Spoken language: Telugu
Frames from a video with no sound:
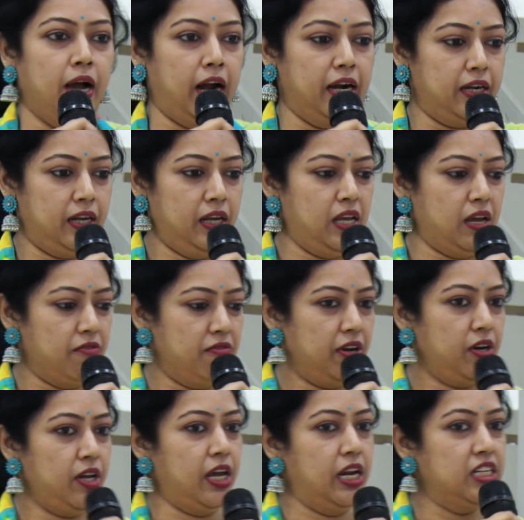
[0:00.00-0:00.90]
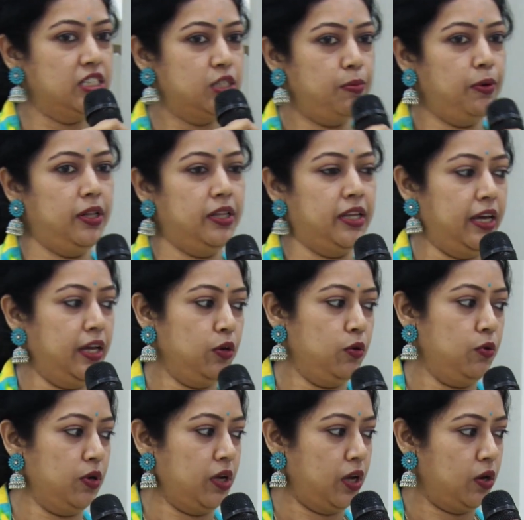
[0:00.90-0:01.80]
అంటే ఎవరు ఎలిజిబుల్
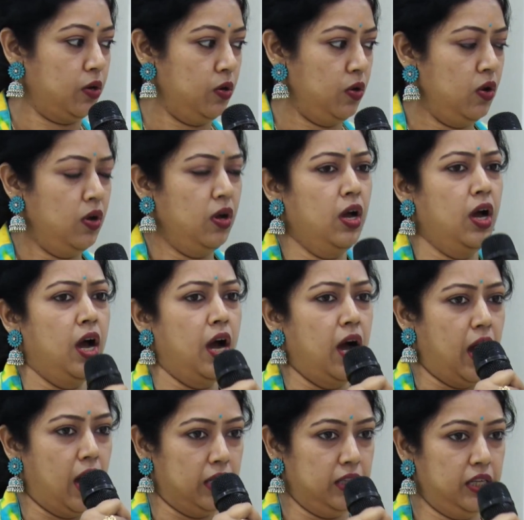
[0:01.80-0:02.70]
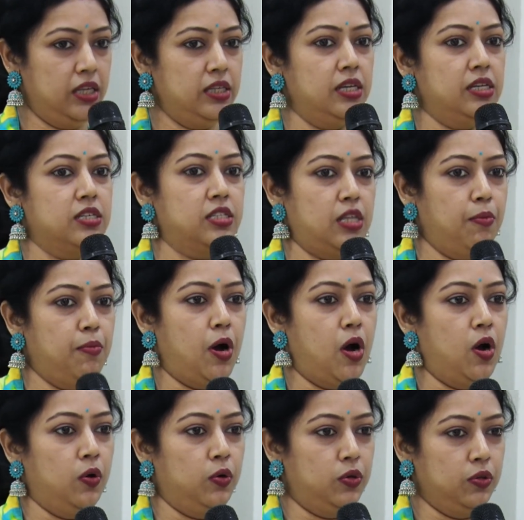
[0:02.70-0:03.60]
దేనుకున్నారో అదే చేస్తే
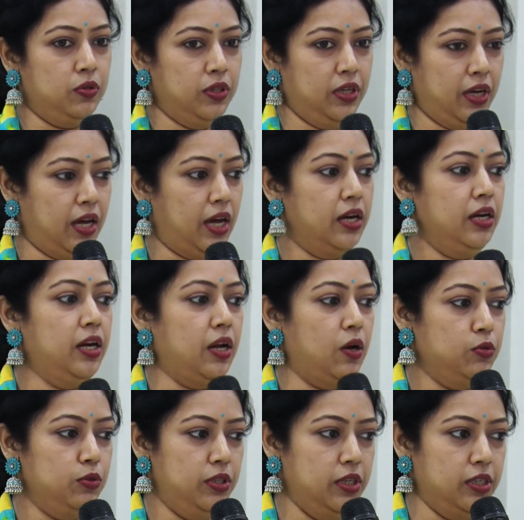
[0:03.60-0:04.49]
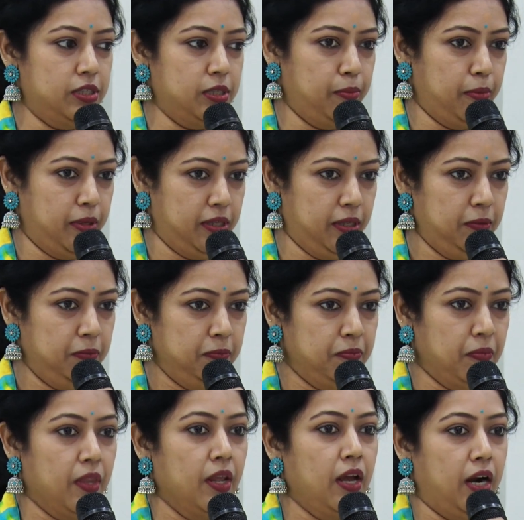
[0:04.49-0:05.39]
బాగుంటుంది అని నా ఉద్దేశం అది
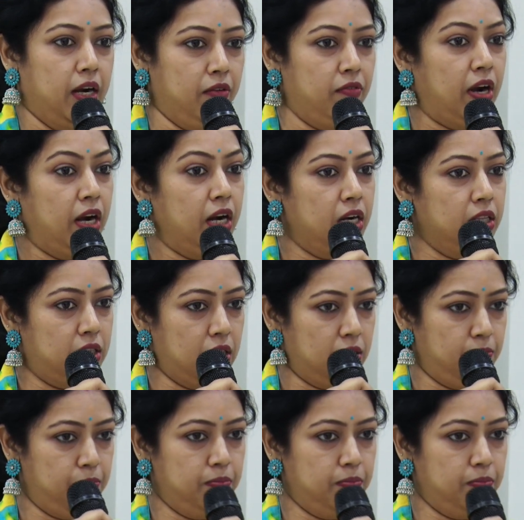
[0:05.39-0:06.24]
అంటే వాళ్ళంత